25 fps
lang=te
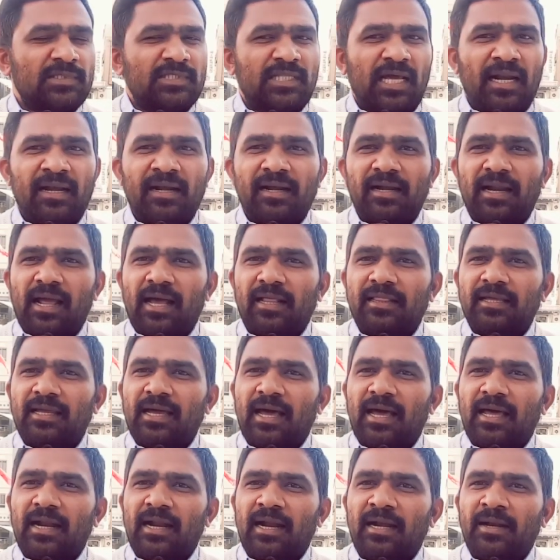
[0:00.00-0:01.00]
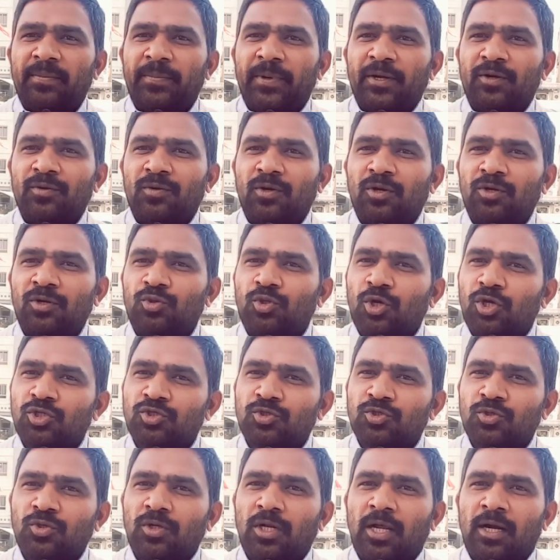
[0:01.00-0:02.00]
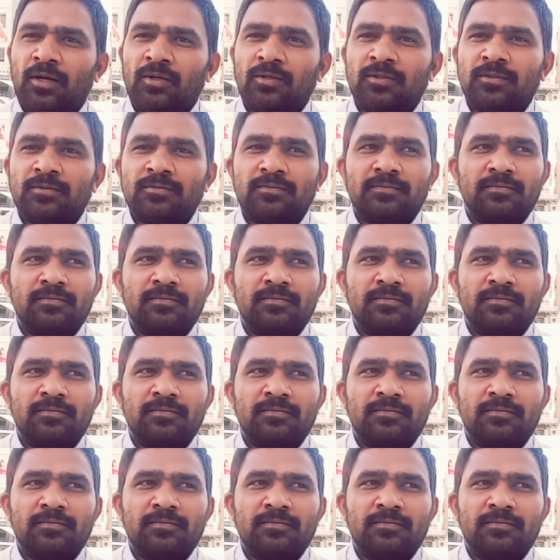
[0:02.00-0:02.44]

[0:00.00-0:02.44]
తండ్రి అధికారాన్ని పెట్టుకొని దోచుకున్నాడు